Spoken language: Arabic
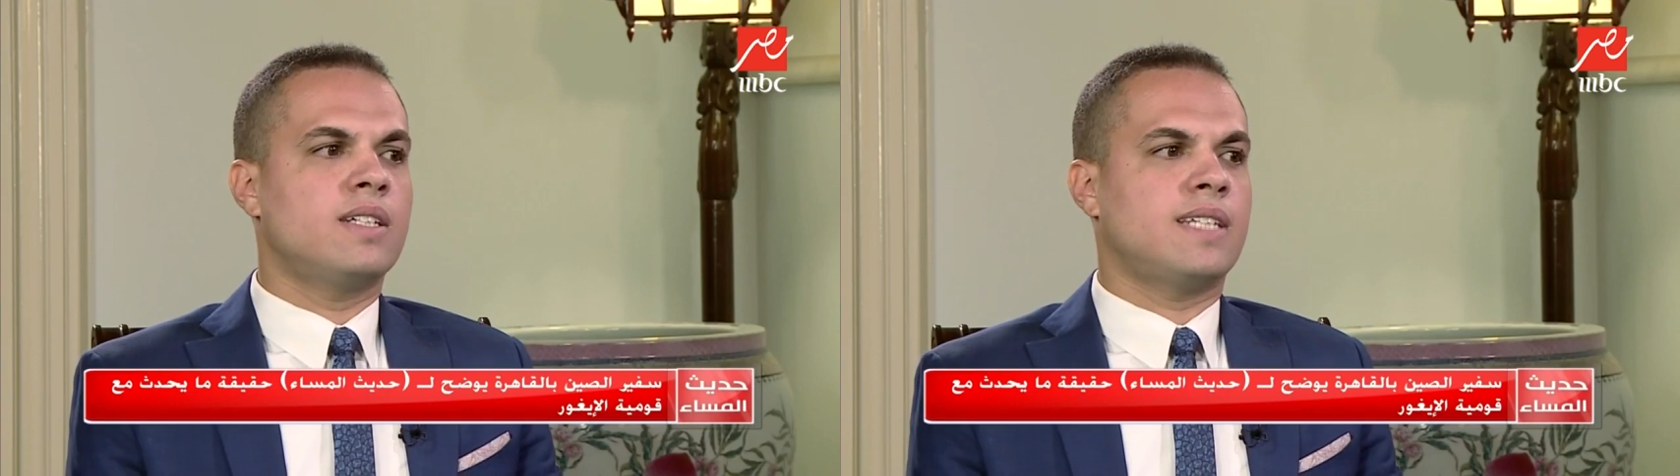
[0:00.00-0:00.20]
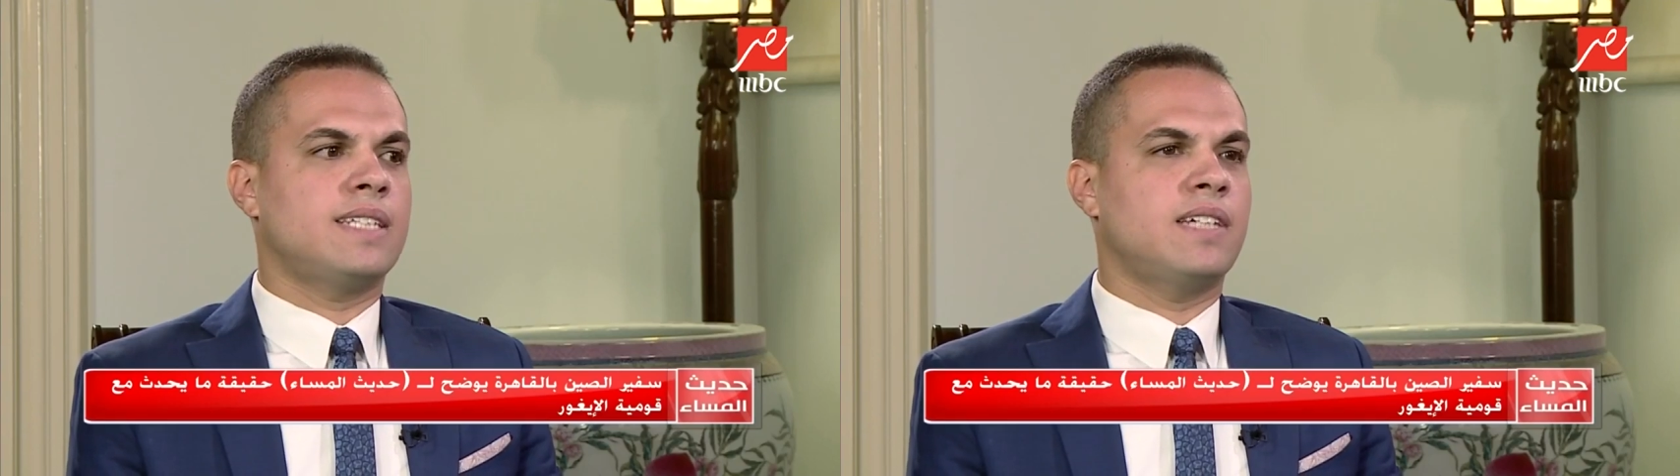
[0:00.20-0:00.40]

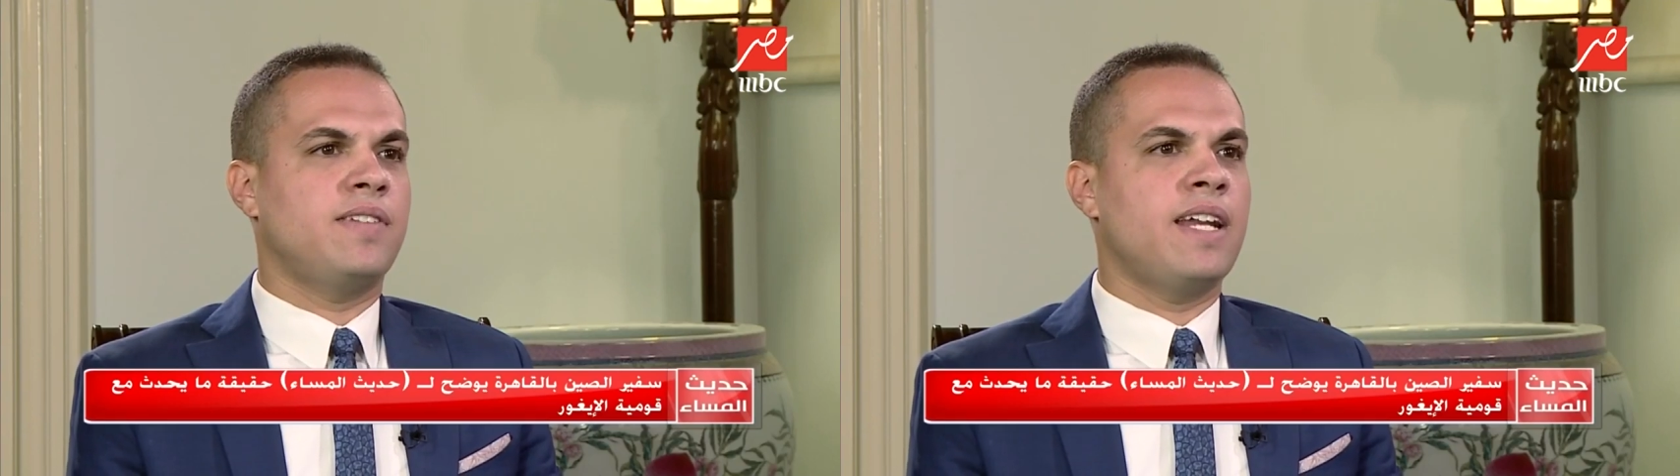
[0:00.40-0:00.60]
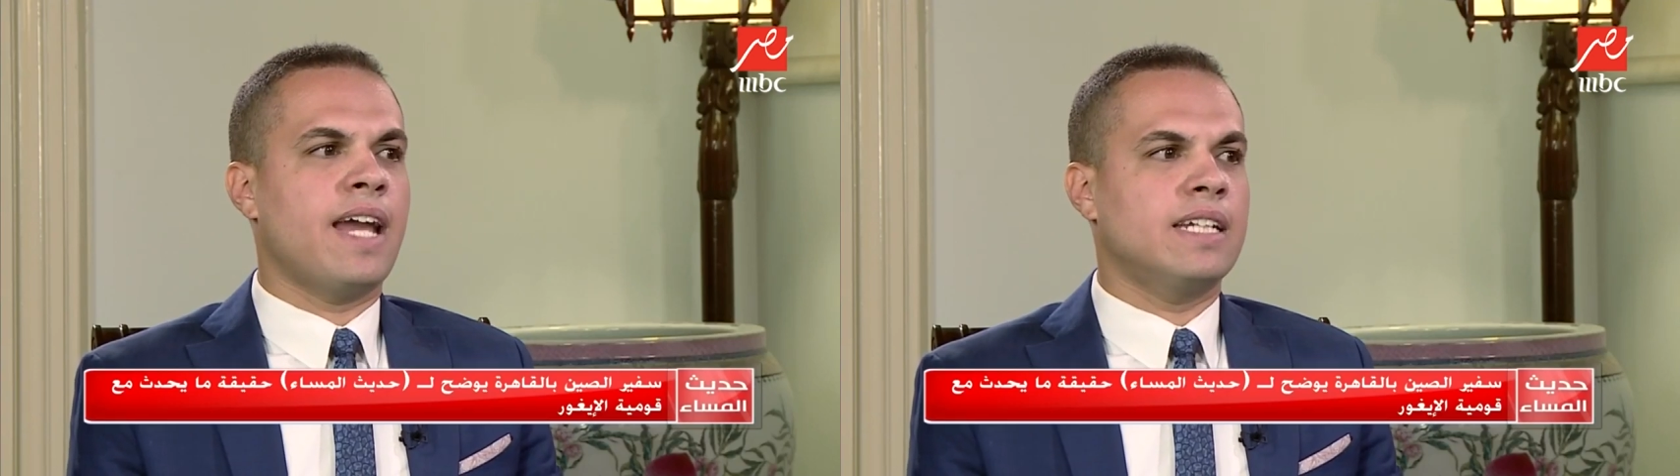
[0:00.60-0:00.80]
سعاد
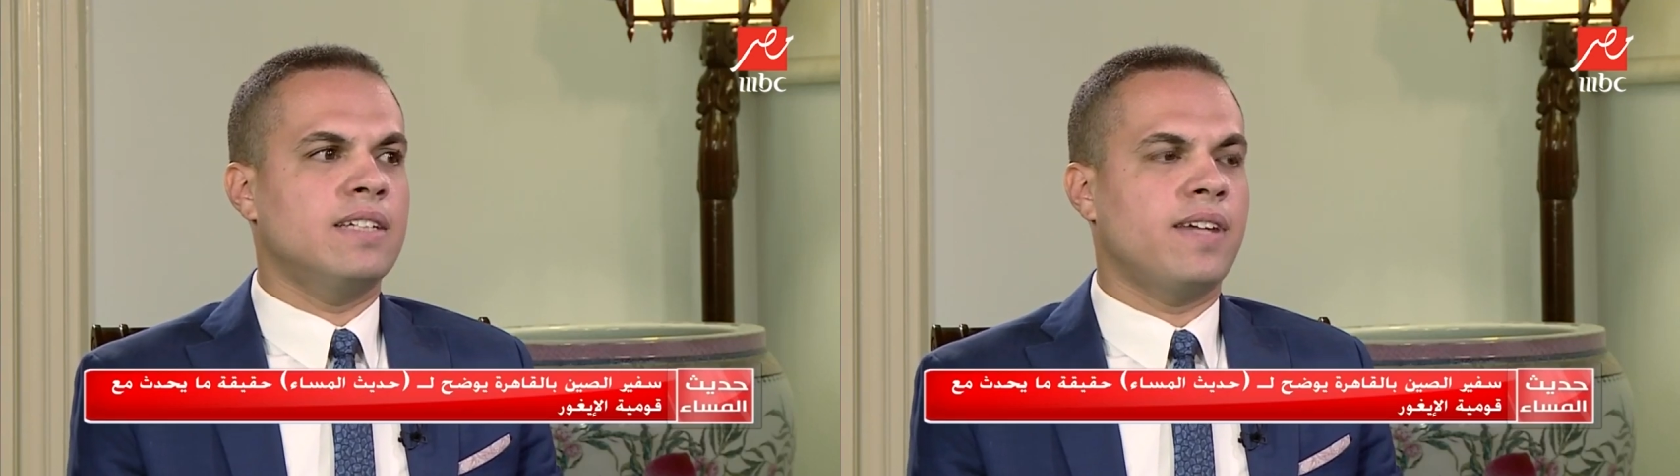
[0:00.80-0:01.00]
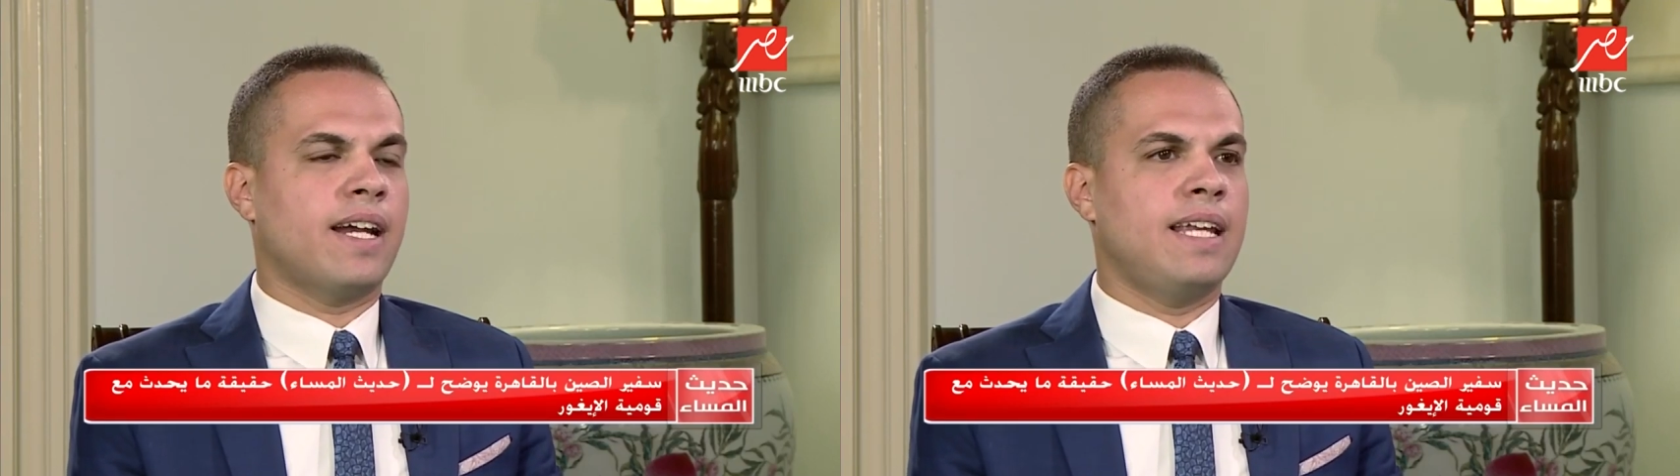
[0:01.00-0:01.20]
سفير يعني
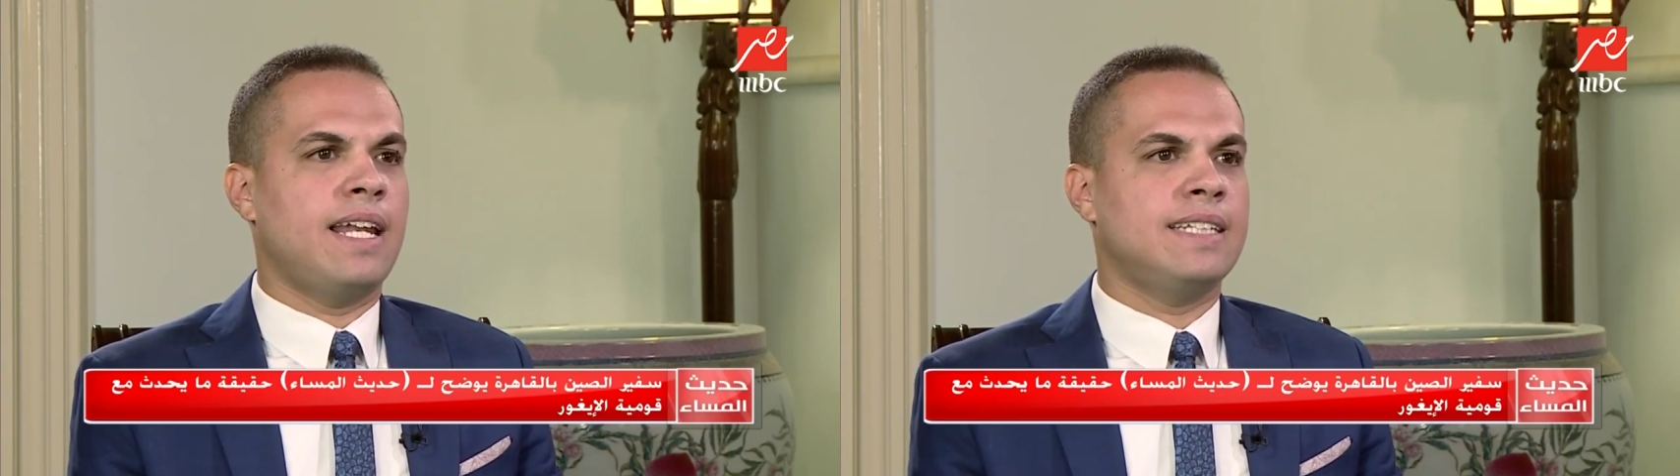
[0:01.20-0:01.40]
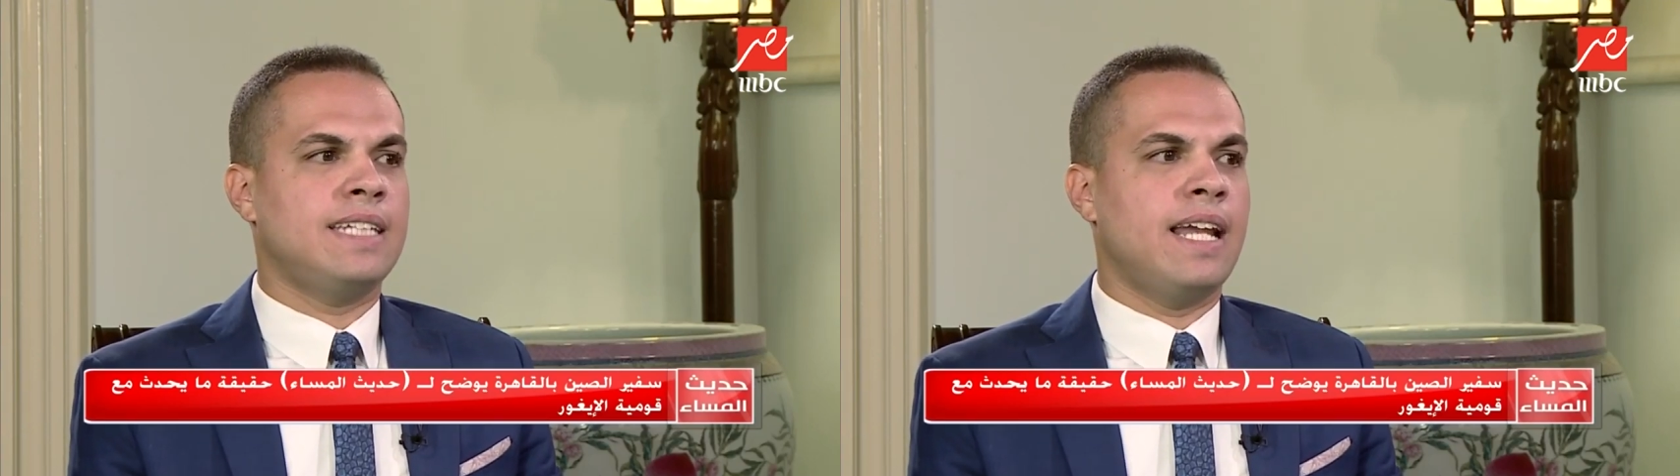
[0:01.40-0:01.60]
في خلال
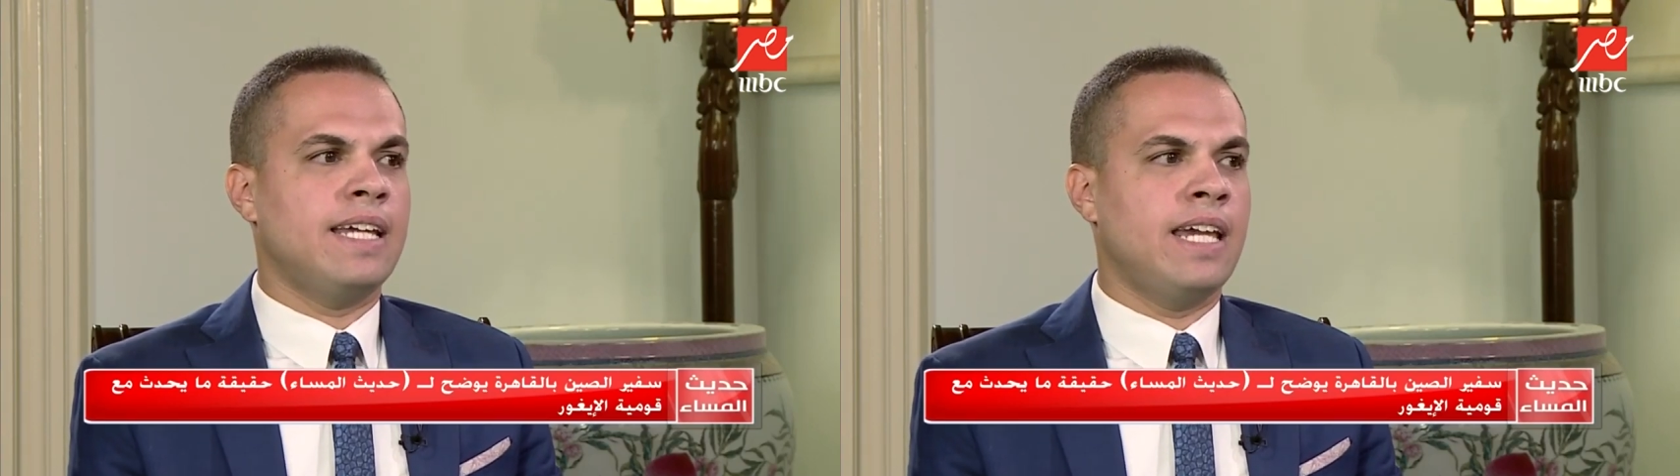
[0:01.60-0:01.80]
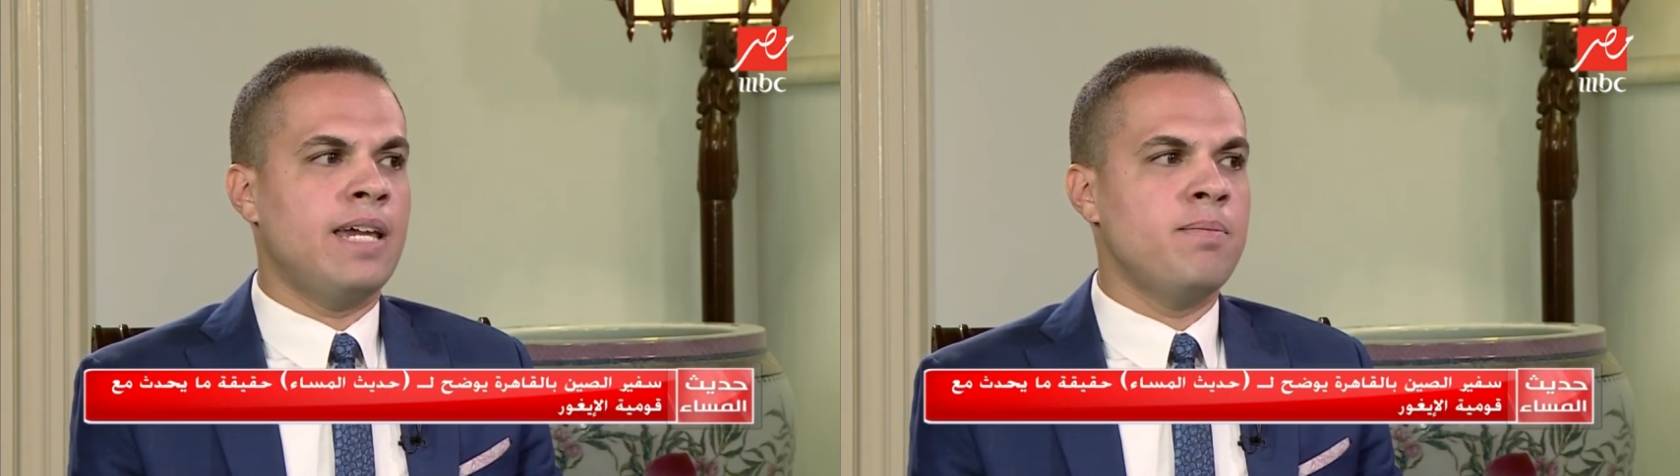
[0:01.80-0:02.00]
هذه
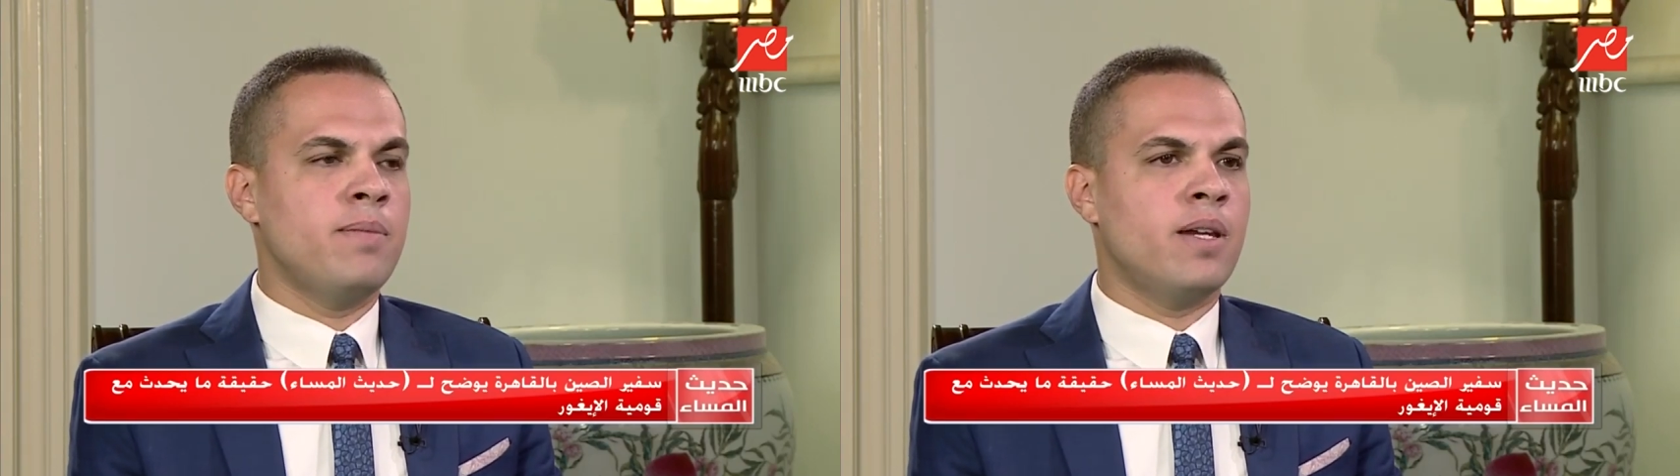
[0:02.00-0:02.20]
الأيام